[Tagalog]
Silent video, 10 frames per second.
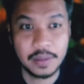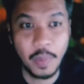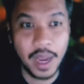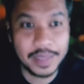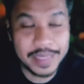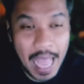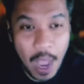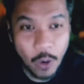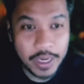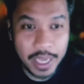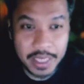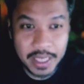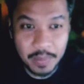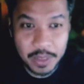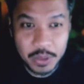mga tao na
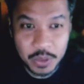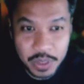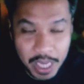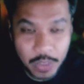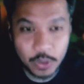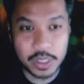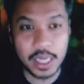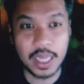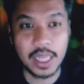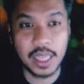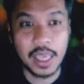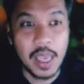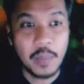hindi masustain yung sarili,